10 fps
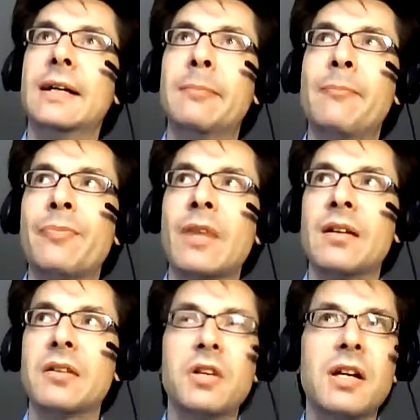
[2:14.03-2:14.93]
Ähm,
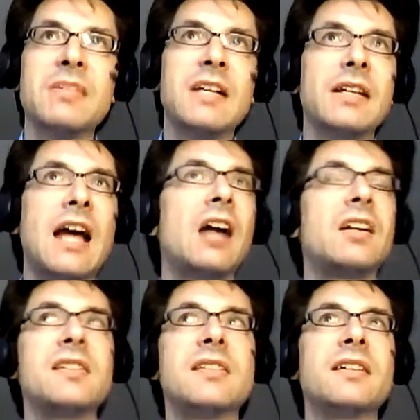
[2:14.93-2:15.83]
natürlich kann man sagen, ja,
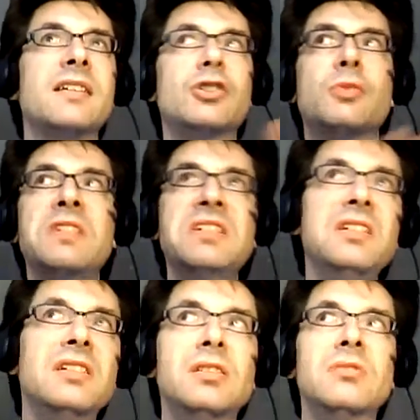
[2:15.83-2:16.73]
das ist halt das
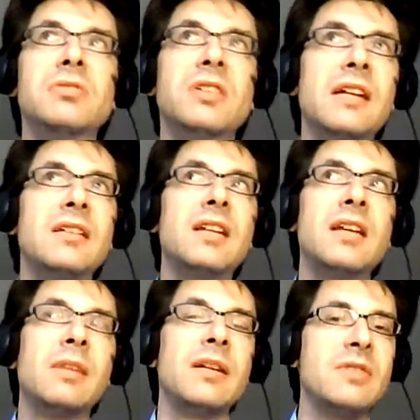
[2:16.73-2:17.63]
Spiel und dann
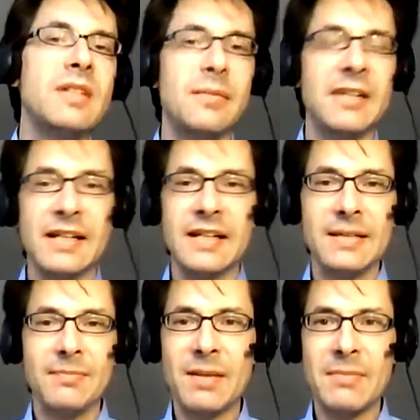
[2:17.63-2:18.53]
geht man demonstrieren, aber
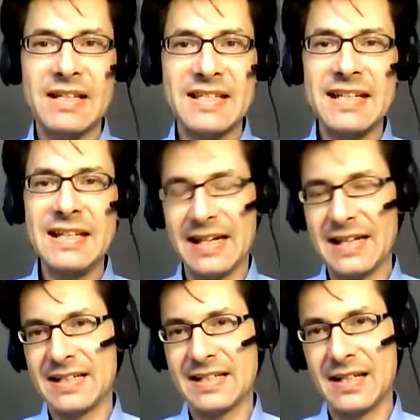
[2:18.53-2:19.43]
man sieht
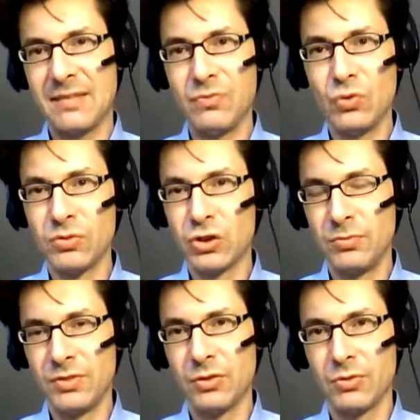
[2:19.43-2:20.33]
ja, dass eben nur
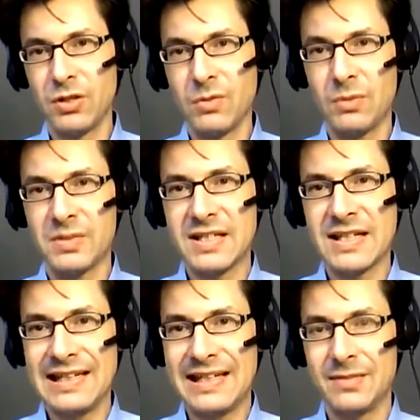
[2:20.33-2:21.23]
bestimmte Leute überhaupt die
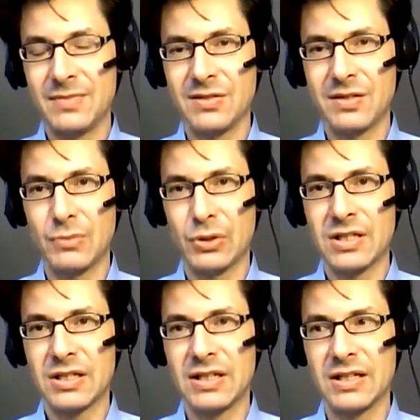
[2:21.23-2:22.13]
Zeit haben zu
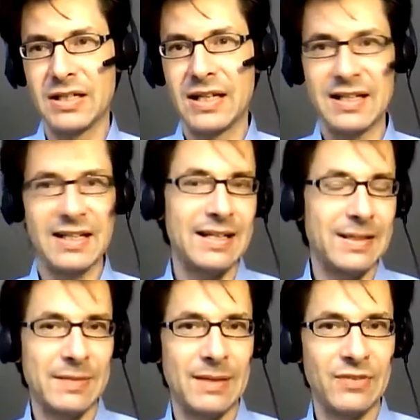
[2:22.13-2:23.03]
demonstrieren. Andere
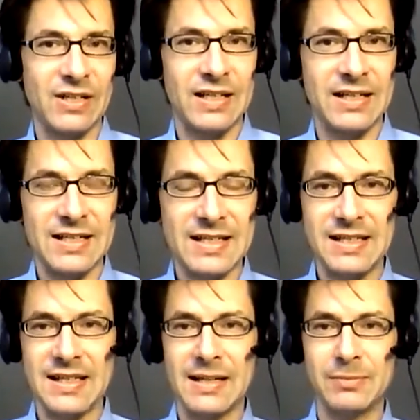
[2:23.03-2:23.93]
haben einfach keine
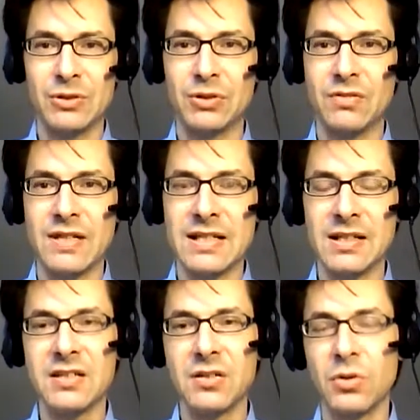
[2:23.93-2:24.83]
Zeit, die haben auch noch was
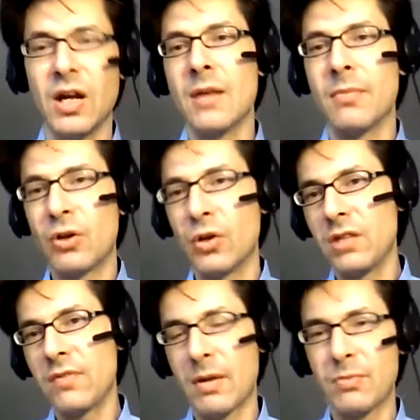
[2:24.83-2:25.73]
anderes zu tun. Man
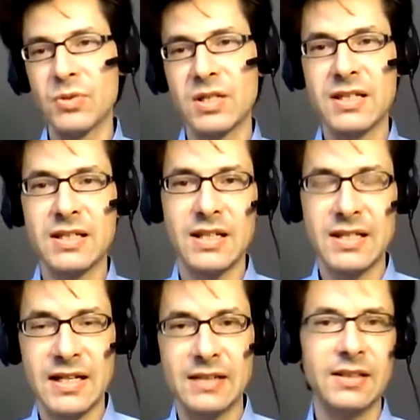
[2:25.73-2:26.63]
könnte, wenn man böse ist, äh,
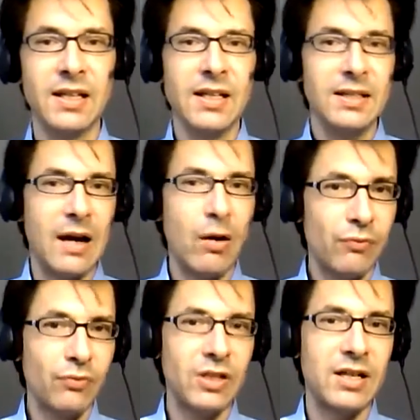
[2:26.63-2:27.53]
sagen,
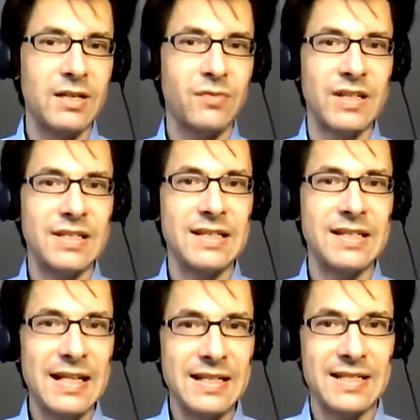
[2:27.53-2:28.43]
darauf wird ganz fest
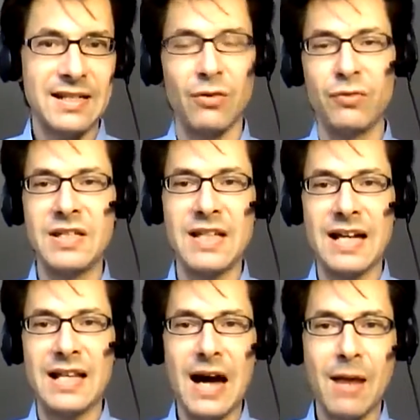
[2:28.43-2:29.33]
gesetzt, auf diese
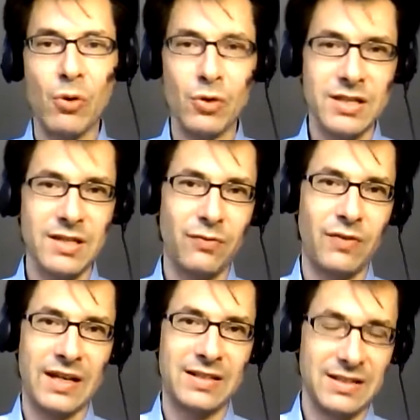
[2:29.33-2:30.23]

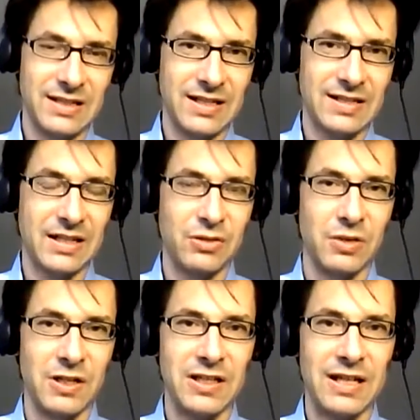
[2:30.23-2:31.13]
Erlahmungseffekte, die das
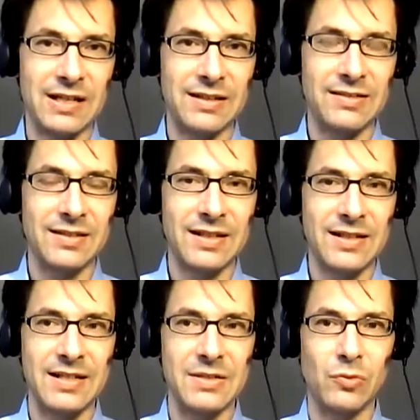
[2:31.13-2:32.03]
natürlich hat.
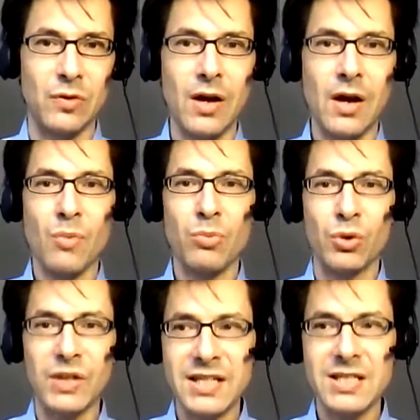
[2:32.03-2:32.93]
Ja, also
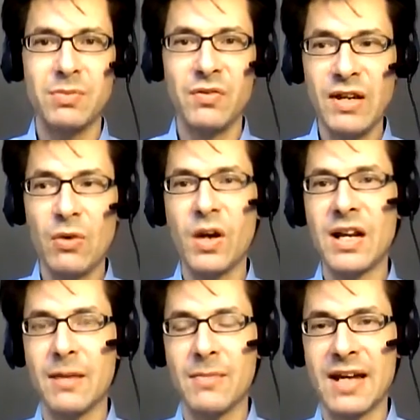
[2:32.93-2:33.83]

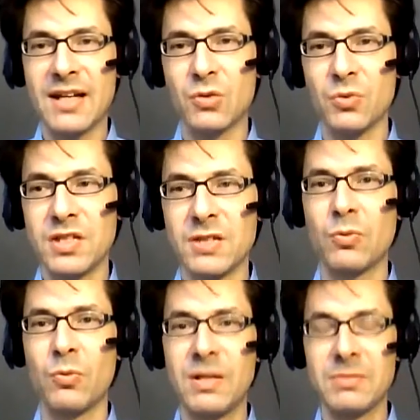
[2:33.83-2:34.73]
Protestbewegungen haben ein großes
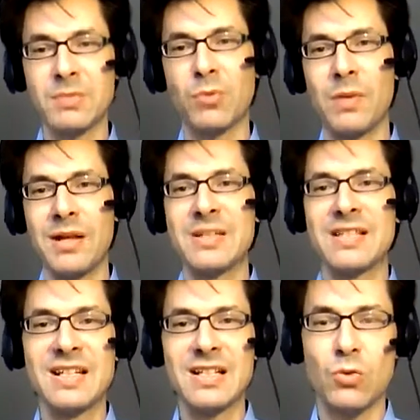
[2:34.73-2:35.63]
Problem. Das Problem
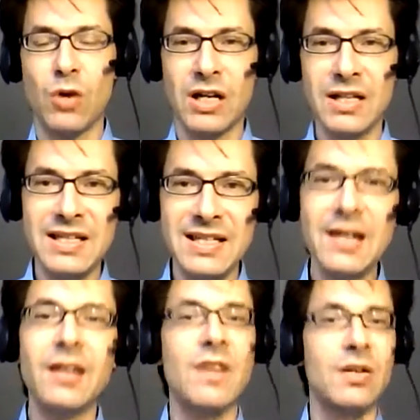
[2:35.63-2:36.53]
ist, sich zu
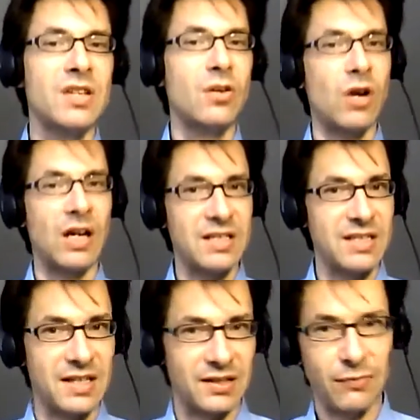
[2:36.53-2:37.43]
organisieren. Wenn du es in
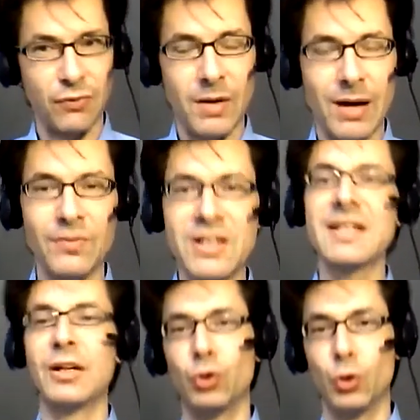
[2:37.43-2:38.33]
organisierter Form haben
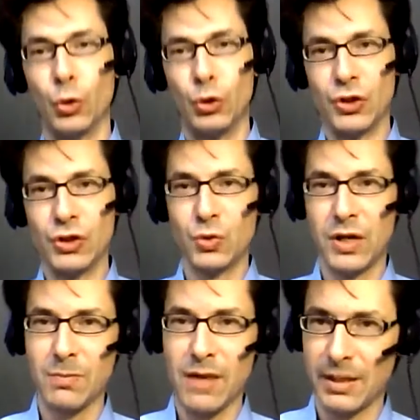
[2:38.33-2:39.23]
willst, dann gründest du
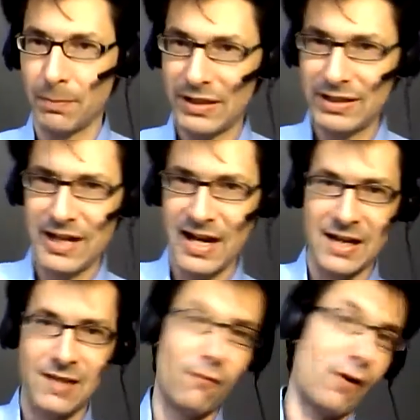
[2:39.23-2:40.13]
eben eine Partei,
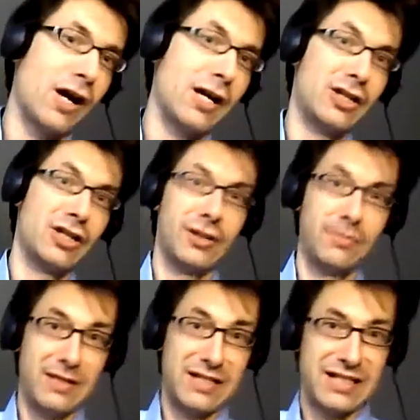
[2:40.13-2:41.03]
eine weitere
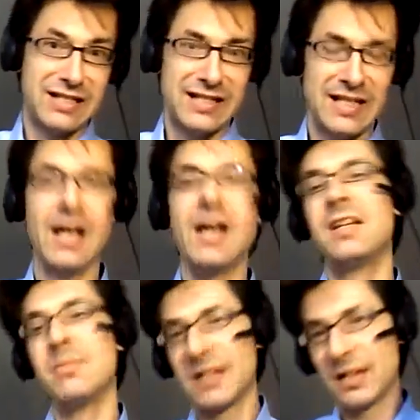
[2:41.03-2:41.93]
Partei,
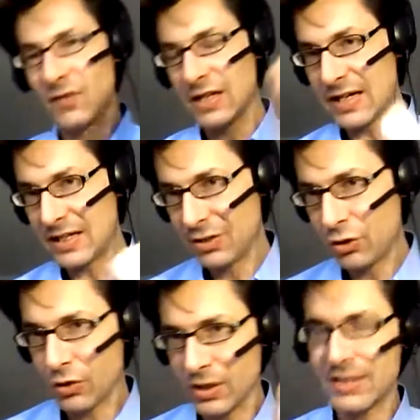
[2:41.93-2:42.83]
die man dann wieder
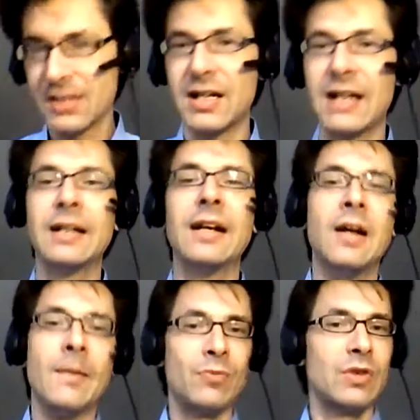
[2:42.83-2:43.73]
ankreuzen kann.
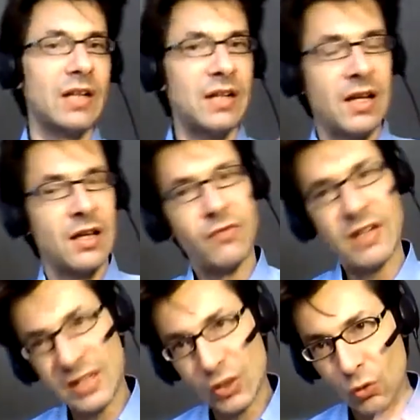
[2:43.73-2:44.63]
Und dann,
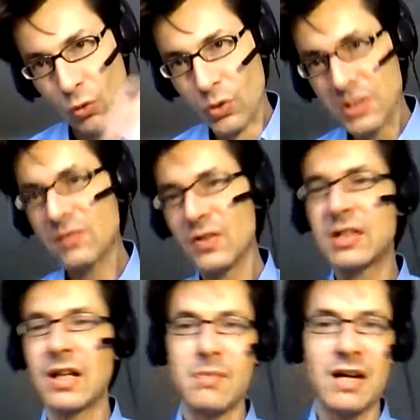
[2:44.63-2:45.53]
wenn die groß
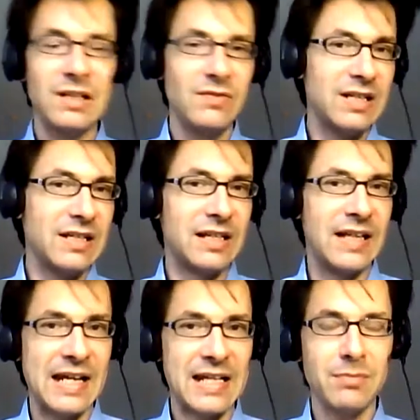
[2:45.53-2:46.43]
wird, dann macht die wieder den
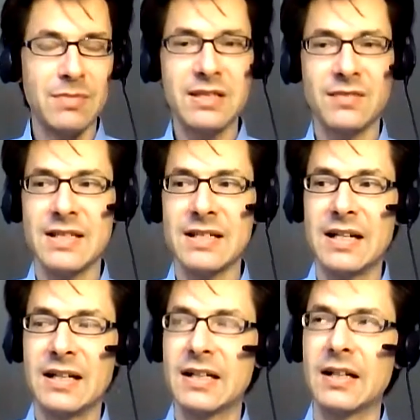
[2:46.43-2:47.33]
gleichen Mist, was
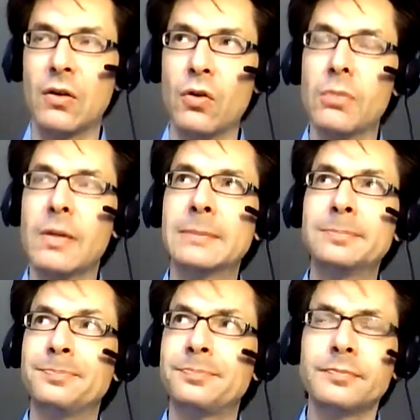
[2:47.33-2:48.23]
alle anderen auch
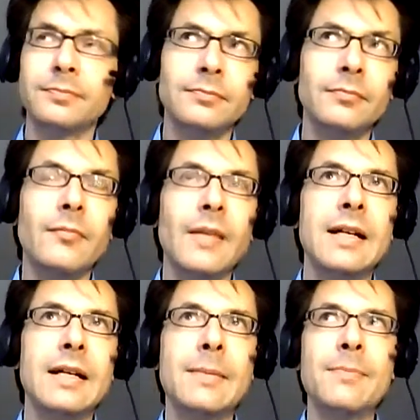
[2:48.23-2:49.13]
machen.
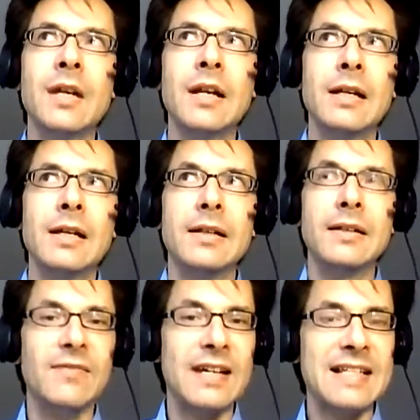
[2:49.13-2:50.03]
Ähm,
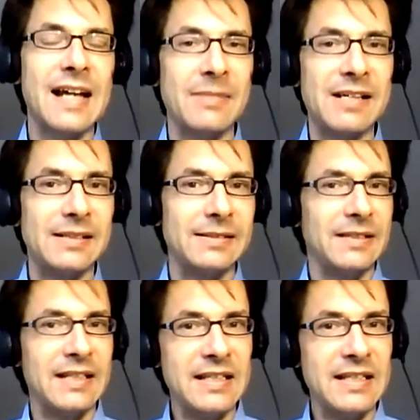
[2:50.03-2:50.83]
was aber